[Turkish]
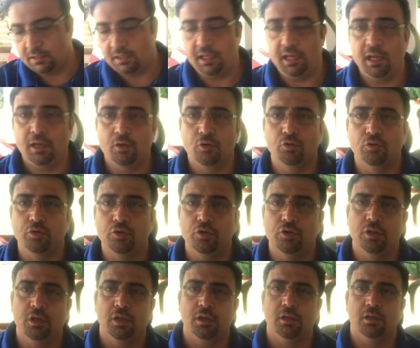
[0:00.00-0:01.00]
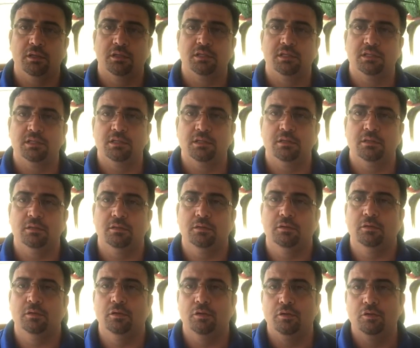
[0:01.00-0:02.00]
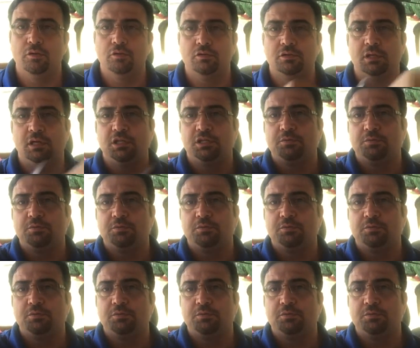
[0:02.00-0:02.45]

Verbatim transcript: Direkt kutuyu da sizin önünüzde